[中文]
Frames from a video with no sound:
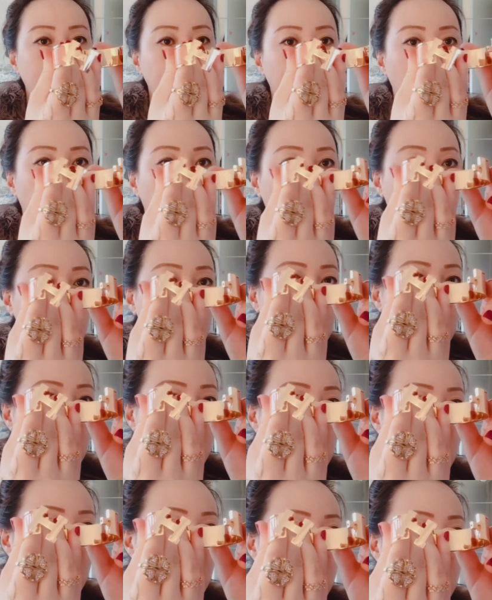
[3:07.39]
打
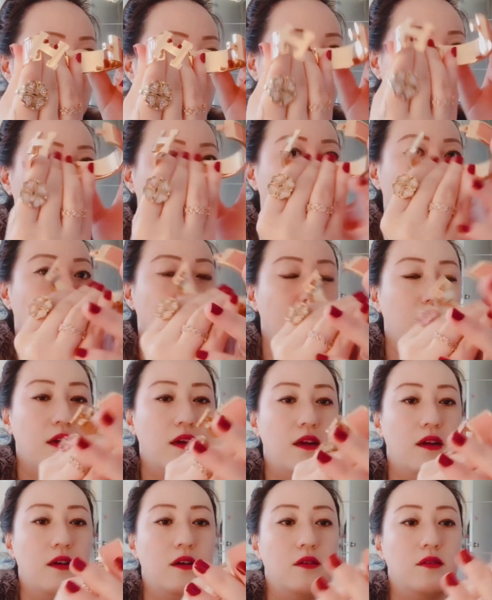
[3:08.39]
开，
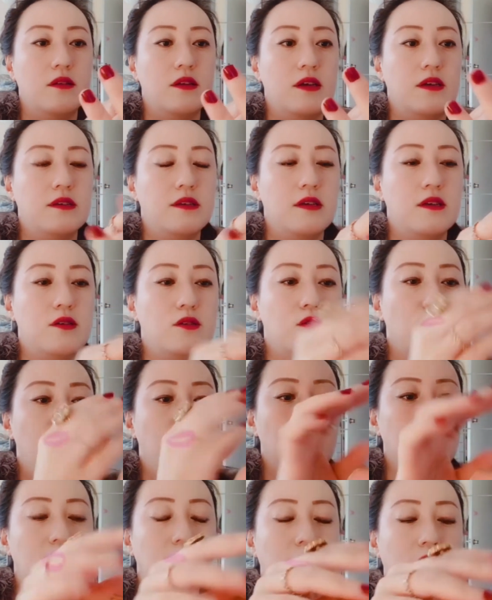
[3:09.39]
然后戴在手
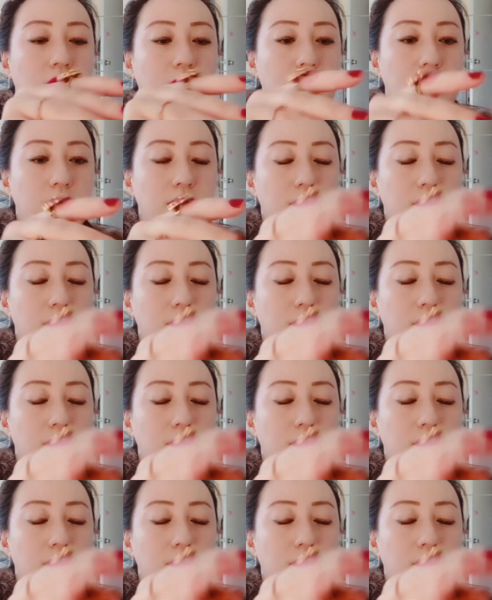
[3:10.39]
上。